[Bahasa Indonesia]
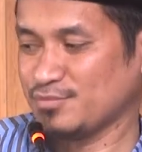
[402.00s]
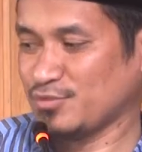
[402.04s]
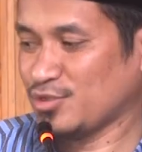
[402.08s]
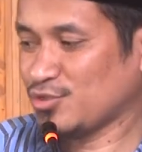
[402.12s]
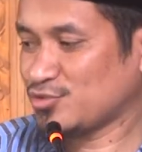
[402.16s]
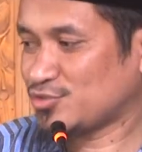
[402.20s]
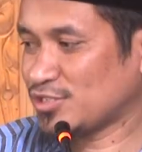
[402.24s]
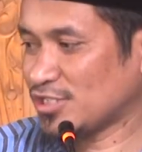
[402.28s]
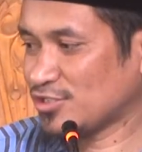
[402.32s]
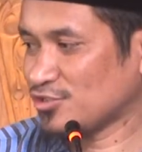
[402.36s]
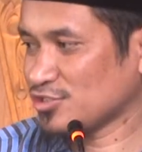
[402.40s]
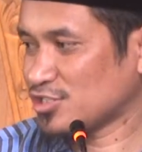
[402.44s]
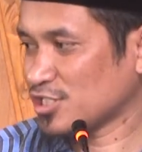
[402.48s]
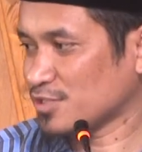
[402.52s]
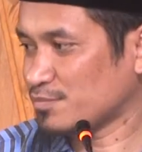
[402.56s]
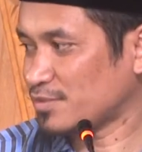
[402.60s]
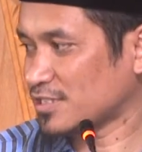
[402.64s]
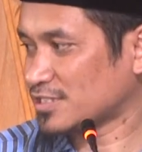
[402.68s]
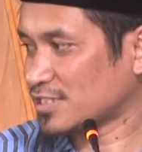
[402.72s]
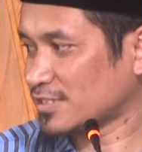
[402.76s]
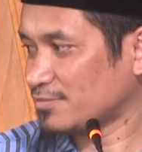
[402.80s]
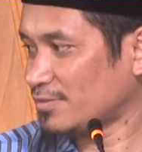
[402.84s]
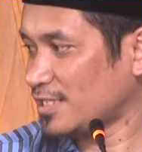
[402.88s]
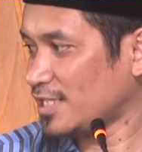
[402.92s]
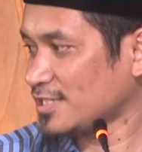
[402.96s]
Manusia itu
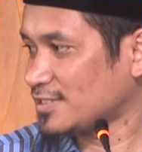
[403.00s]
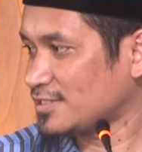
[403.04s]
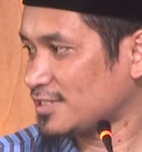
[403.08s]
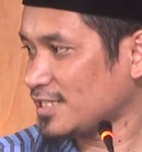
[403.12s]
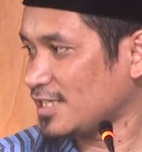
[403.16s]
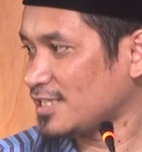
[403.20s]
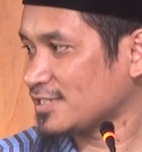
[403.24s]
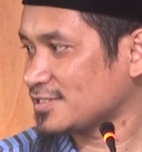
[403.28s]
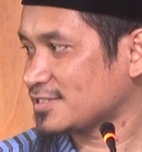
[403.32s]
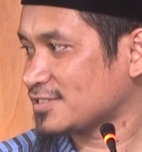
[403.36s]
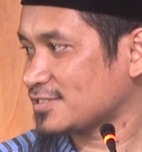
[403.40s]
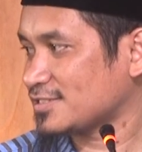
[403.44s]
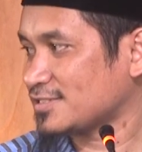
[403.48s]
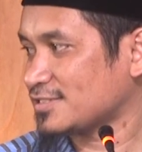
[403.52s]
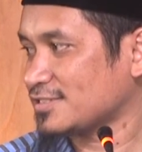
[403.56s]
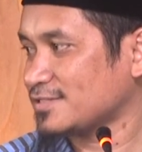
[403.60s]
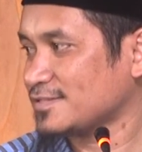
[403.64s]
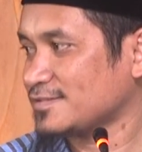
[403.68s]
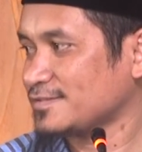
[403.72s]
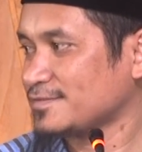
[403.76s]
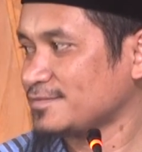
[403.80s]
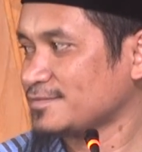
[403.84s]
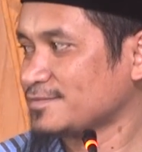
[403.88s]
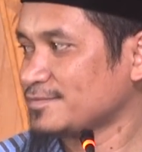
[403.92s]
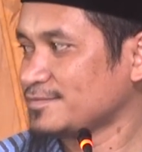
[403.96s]
serba terbatas.
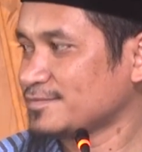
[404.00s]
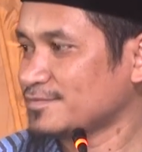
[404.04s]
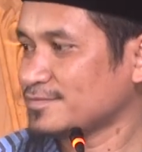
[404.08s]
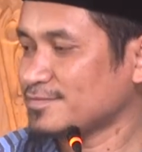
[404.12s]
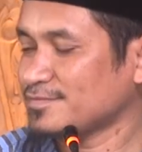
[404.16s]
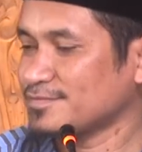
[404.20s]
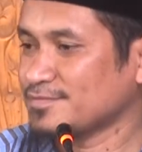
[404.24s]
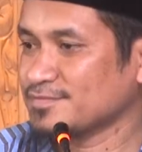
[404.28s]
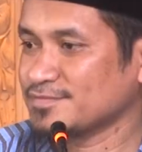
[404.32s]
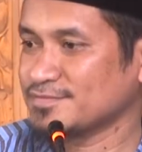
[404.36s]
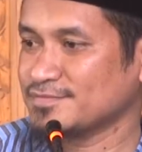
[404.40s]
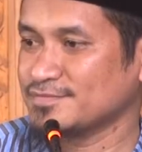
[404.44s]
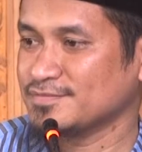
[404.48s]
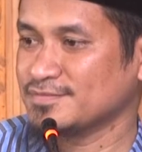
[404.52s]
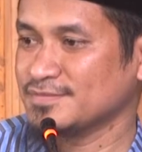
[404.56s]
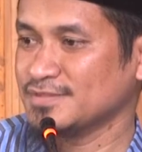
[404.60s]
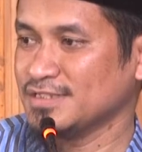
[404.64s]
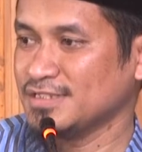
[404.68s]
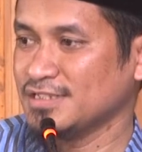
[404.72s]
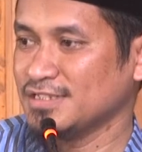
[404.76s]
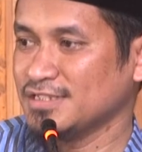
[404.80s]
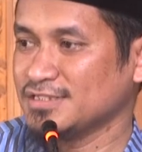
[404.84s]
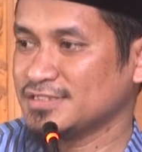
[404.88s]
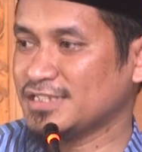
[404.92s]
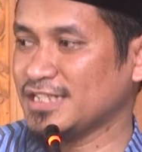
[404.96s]

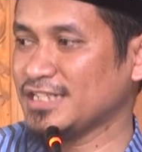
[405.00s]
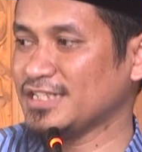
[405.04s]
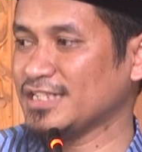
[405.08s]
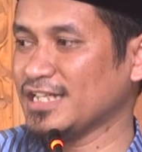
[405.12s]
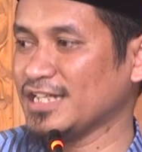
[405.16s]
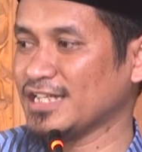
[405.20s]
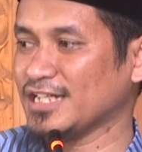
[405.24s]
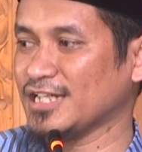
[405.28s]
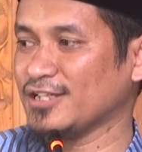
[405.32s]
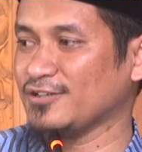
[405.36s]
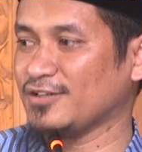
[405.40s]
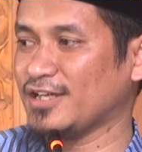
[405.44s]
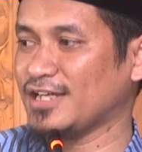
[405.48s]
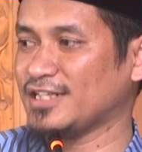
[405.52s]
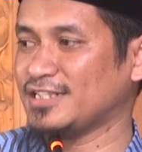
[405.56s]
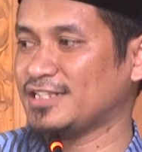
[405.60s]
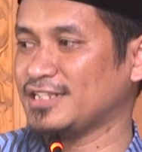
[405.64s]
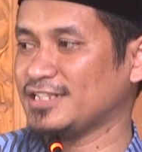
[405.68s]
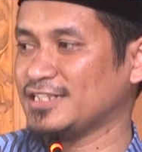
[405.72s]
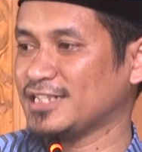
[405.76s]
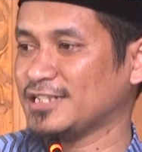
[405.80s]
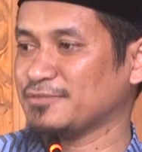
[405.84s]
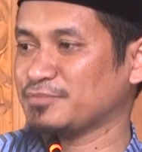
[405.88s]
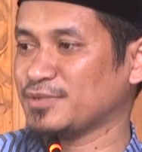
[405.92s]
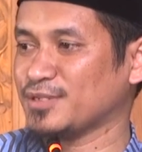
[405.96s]
Sehingga kalau ada
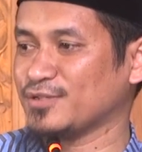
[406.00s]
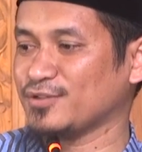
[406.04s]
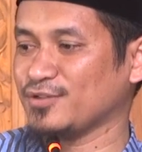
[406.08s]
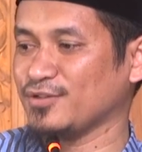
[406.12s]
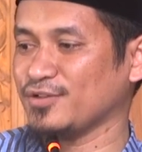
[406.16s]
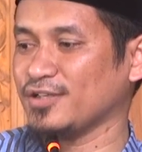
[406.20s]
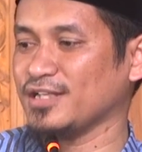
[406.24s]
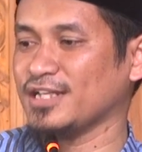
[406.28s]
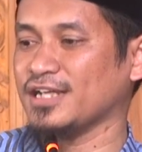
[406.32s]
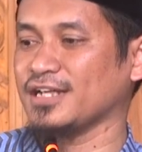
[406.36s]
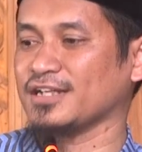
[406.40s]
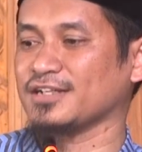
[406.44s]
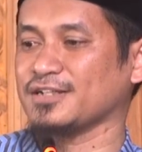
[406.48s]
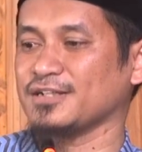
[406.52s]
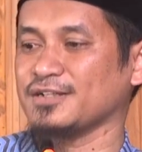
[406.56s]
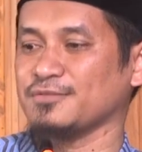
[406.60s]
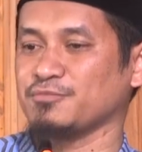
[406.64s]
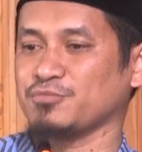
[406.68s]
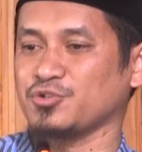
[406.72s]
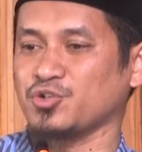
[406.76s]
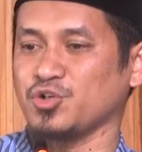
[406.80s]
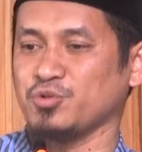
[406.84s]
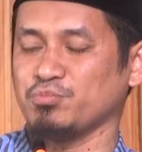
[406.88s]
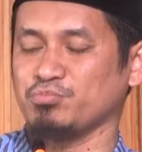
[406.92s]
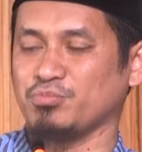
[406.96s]
yang
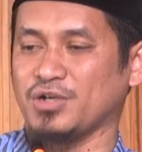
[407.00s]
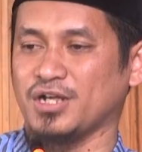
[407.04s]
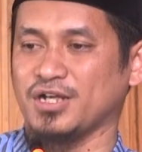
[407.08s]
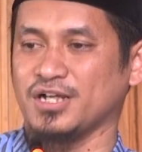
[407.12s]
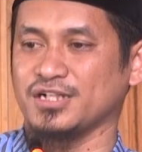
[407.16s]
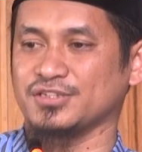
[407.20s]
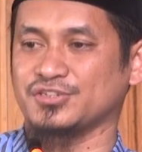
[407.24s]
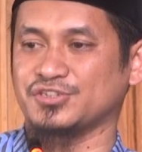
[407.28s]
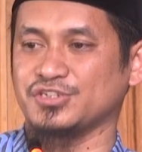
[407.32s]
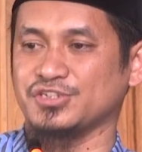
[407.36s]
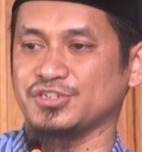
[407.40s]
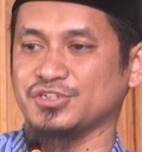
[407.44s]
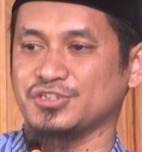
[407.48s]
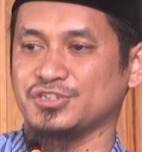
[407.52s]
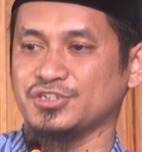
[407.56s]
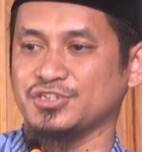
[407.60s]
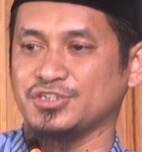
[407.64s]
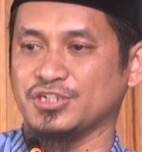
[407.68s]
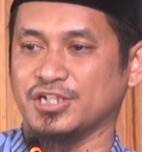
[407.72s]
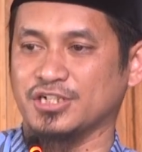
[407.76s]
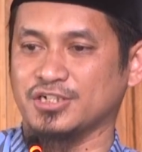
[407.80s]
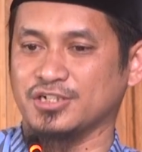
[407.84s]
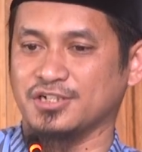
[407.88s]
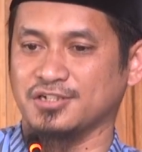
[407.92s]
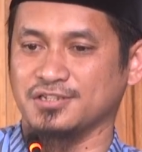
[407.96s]
menolak
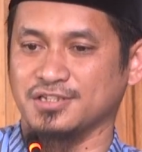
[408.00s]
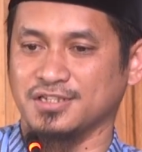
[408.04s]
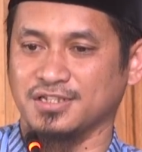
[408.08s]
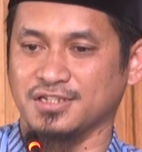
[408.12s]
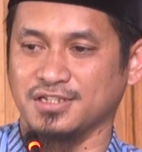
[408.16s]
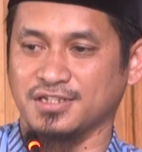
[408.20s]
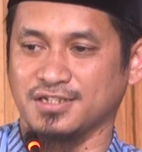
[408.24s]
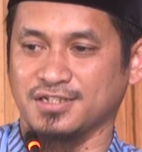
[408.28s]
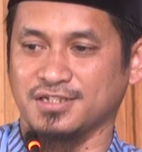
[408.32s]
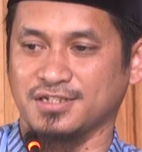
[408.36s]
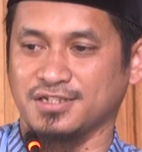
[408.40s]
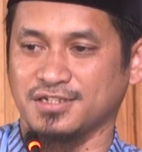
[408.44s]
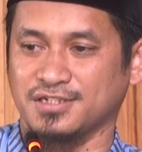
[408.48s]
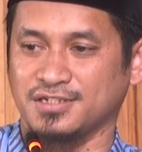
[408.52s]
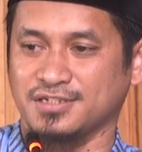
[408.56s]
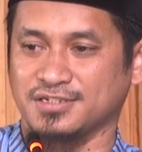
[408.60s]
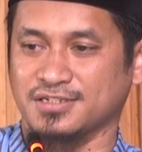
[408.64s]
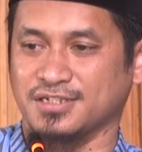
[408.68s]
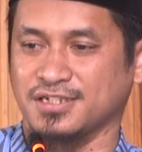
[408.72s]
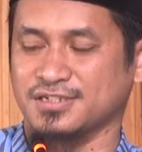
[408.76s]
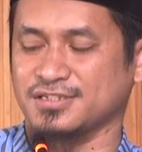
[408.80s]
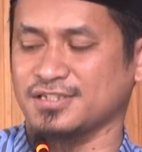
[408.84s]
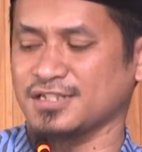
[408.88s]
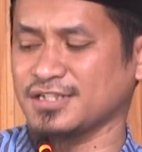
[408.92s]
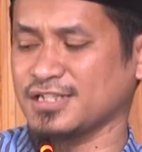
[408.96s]
tinggian Allah,
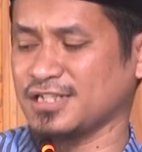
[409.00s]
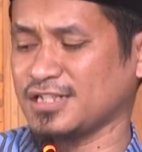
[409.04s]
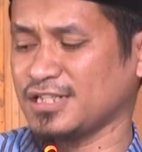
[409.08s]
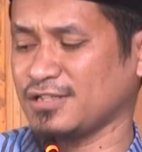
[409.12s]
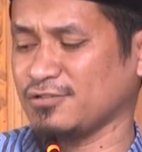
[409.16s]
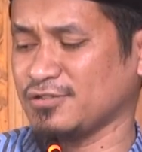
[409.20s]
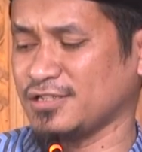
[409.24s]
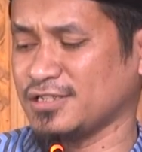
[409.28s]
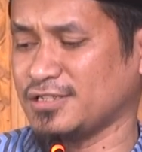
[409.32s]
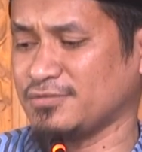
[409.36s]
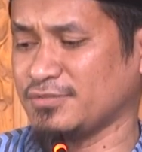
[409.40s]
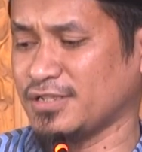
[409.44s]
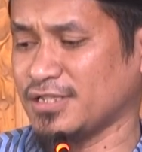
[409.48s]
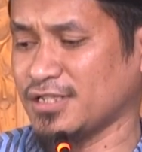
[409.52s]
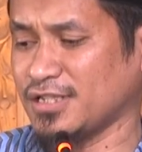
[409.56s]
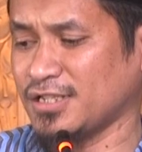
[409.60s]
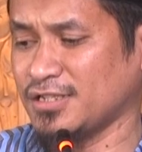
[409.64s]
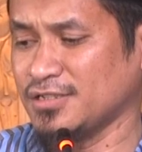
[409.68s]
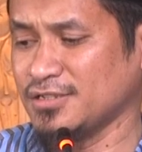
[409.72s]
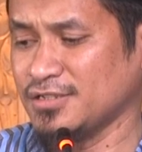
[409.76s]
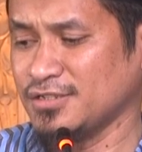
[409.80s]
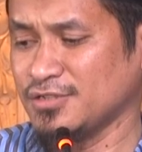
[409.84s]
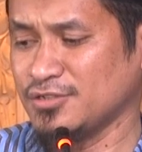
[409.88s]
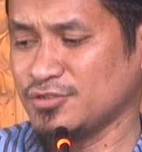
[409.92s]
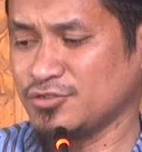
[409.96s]
katakan Allah di mana?
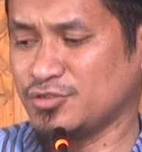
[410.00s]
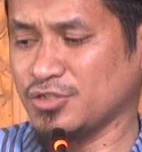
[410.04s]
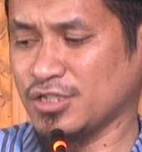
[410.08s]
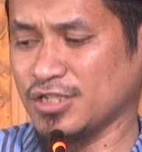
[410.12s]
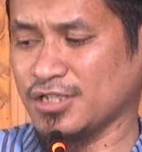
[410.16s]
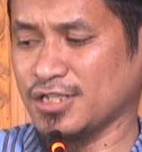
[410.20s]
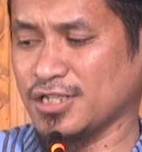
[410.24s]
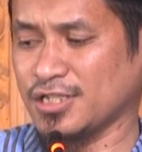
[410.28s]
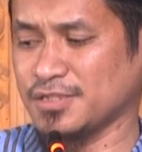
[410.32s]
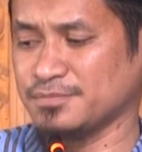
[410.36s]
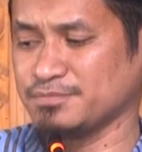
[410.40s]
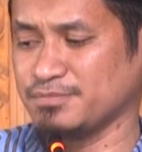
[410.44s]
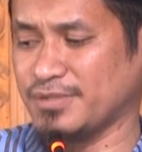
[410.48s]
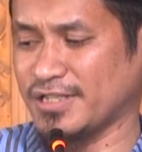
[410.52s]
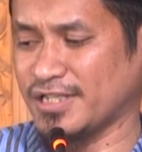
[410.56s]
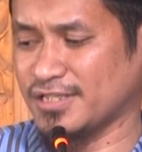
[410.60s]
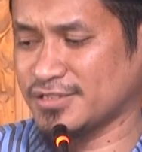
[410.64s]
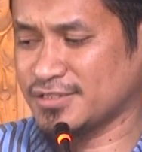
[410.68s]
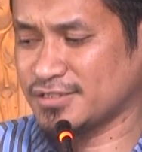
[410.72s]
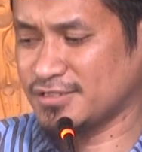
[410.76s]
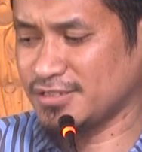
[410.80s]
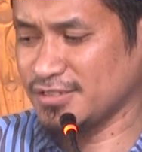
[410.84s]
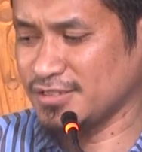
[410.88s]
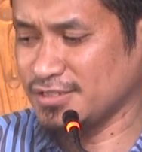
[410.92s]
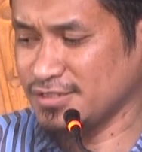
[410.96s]
Dalam
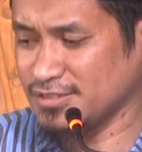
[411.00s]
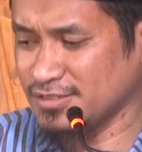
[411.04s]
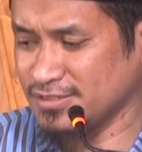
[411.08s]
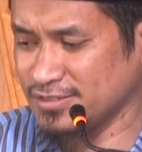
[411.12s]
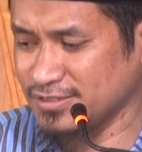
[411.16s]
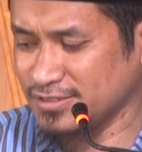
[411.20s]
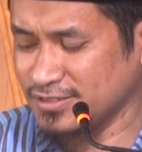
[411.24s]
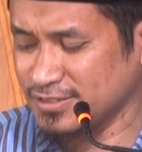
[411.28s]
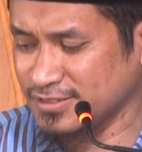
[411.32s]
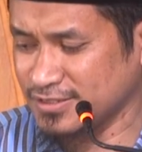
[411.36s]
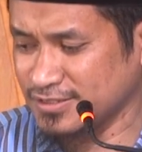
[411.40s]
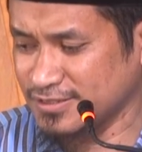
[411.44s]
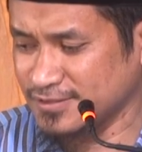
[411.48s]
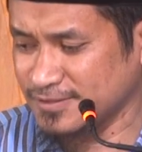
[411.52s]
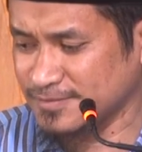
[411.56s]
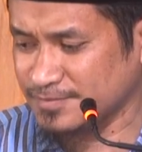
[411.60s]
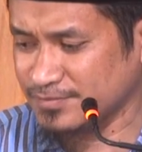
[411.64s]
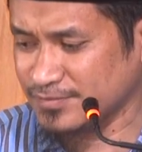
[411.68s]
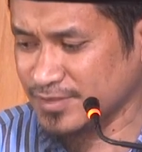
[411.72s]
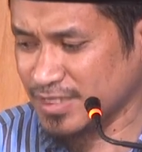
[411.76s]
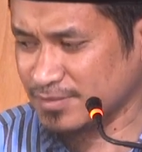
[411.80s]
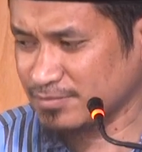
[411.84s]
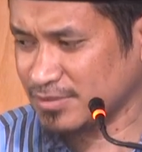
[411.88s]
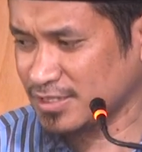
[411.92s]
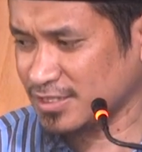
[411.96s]
batin.
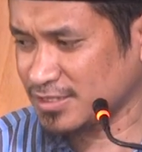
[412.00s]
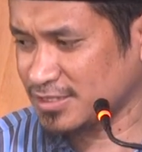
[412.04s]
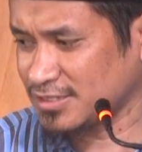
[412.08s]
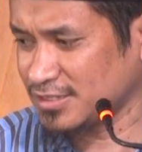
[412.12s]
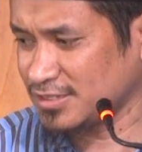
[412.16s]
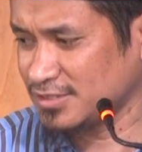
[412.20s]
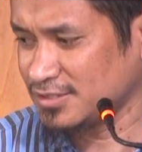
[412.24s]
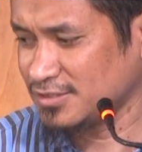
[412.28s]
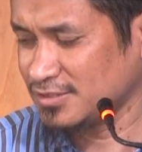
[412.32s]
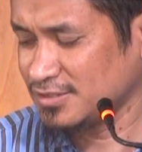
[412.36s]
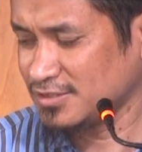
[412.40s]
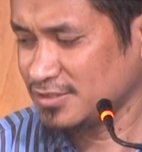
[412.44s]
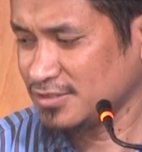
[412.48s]
Apalagi?